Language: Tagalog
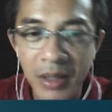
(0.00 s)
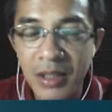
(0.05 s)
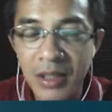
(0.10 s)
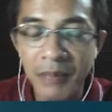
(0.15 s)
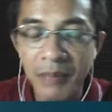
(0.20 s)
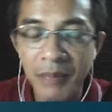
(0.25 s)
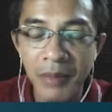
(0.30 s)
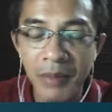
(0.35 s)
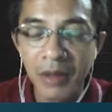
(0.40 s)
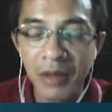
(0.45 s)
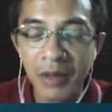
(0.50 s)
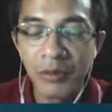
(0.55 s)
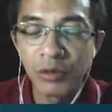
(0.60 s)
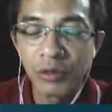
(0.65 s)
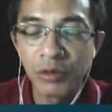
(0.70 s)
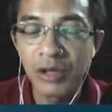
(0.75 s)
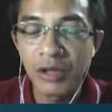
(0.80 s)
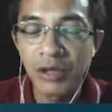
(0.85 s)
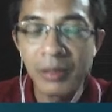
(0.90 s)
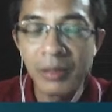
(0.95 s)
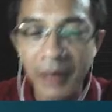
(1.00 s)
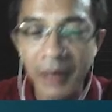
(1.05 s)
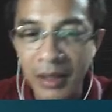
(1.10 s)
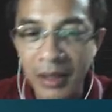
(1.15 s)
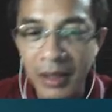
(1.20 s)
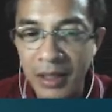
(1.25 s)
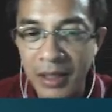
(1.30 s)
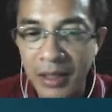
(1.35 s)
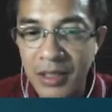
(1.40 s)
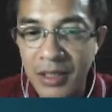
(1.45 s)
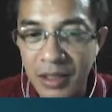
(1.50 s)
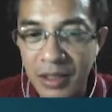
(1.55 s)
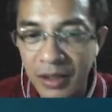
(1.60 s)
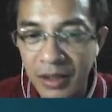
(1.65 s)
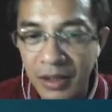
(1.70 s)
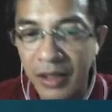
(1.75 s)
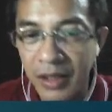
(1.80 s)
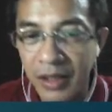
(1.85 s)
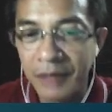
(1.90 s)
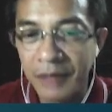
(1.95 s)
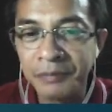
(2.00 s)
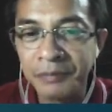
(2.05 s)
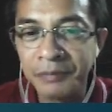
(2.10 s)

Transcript: sa pag-contract pa lang class. Okay.